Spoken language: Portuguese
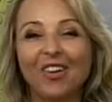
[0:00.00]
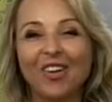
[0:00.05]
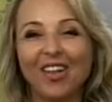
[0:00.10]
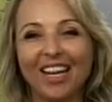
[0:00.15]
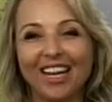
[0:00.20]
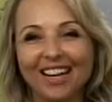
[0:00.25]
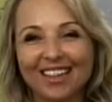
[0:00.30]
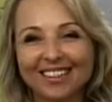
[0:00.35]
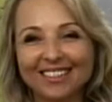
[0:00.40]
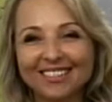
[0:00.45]

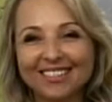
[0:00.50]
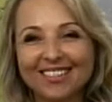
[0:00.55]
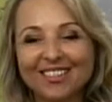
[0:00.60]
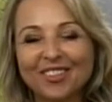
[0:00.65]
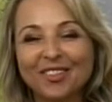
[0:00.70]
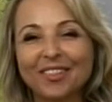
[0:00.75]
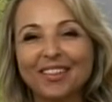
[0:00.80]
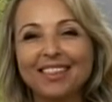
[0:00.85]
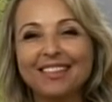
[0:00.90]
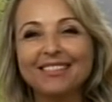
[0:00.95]
Olá,
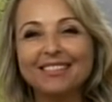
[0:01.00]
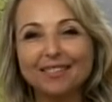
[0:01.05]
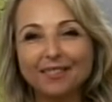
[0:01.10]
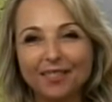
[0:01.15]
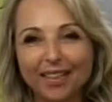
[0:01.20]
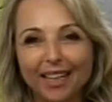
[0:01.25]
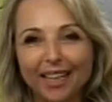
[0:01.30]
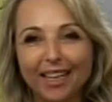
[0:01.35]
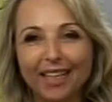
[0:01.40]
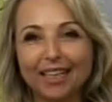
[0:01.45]
sou Elisa
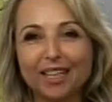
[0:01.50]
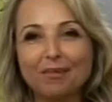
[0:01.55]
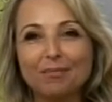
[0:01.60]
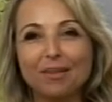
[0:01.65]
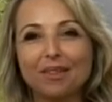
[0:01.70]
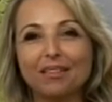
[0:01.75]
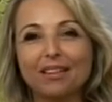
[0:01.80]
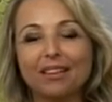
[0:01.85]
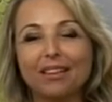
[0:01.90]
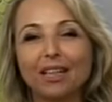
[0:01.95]
Ferreira,
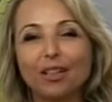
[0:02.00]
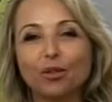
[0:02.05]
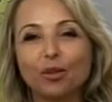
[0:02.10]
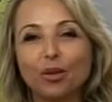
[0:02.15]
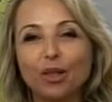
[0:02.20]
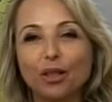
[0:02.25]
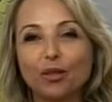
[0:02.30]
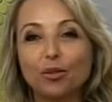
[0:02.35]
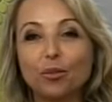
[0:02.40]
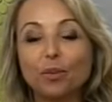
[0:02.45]

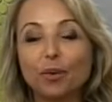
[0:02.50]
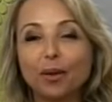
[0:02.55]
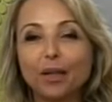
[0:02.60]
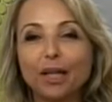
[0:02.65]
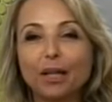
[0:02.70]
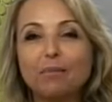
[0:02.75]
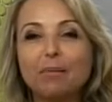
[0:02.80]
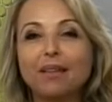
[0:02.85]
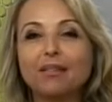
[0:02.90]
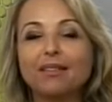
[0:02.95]
apresentadora do
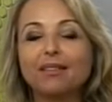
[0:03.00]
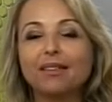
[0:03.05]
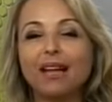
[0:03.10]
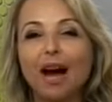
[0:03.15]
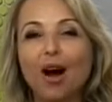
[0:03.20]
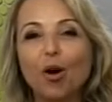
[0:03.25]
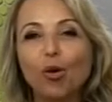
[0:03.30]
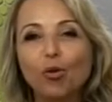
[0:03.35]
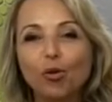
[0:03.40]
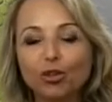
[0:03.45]
programa
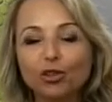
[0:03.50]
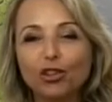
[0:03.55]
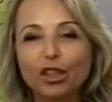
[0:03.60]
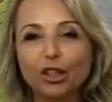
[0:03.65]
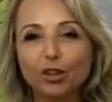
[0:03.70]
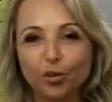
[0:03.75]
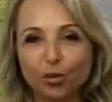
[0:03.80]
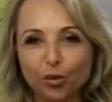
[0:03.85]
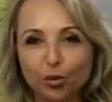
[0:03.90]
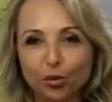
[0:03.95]
Saúde
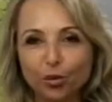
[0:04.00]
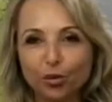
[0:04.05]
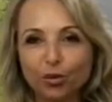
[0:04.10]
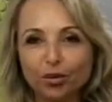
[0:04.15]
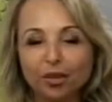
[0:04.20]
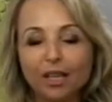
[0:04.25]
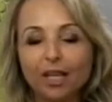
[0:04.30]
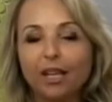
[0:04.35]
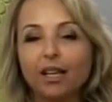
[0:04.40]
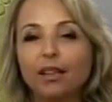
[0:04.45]
é Tudo,
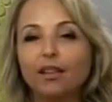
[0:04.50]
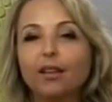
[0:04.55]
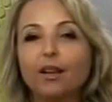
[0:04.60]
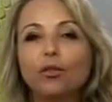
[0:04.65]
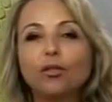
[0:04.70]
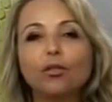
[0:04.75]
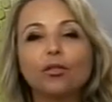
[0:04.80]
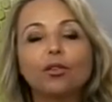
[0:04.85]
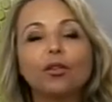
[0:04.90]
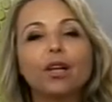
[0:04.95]
e
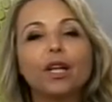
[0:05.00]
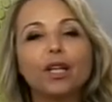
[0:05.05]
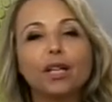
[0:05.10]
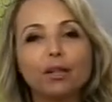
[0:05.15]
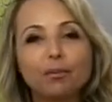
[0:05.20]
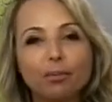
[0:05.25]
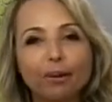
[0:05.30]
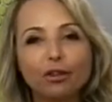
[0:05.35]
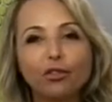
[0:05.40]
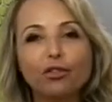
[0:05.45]
eu estou
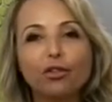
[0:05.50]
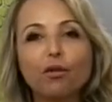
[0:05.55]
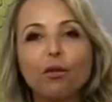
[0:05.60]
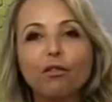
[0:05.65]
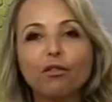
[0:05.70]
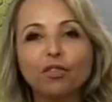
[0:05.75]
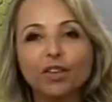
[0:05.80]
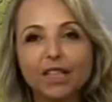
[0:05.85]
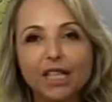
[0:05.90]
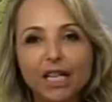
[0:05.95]
aqui para te
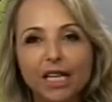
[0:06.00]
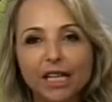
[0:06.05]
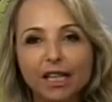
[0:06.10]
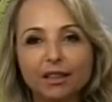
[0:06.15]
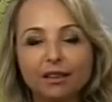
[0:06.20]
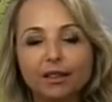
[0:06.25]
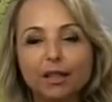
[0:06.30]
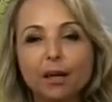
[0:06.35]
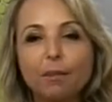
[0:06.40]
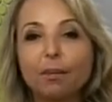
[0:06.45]

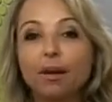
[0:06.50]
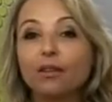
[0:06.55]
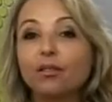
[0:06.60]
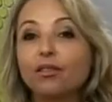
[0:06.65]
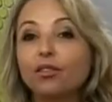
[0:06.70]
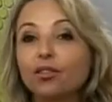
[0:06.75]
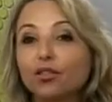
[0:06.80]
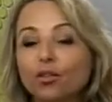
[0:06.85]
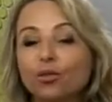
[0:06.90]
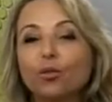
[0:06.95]
convidar para
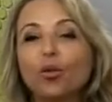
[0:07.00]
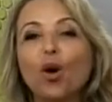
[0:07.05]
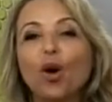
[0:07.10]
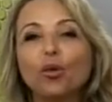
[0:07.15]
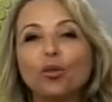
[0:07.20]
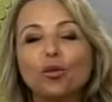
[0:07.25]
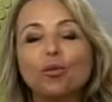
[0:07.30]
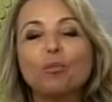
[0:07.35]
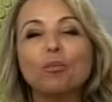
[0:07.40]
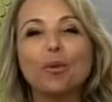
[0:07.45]
assistir o
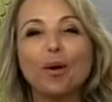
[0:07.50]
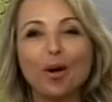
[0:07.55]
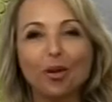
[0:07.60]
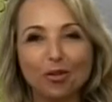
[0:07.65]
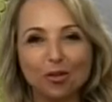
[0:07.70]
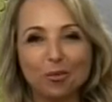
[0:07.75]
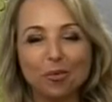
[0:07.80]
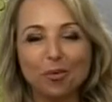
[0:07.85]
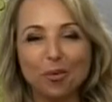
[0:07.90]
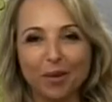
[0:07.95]
nosso
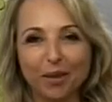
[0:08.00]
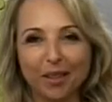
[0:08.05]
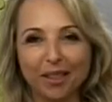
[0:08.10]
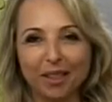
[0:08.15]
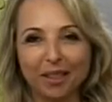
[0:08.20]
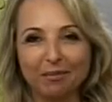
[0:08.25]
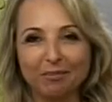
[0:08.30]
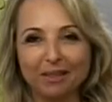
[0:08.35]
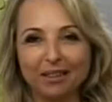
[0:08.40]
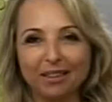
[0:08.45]
próximo
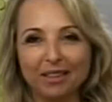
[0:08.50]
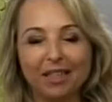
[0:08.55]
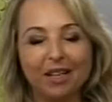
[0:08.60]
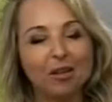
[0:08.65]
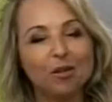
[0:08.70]
programa.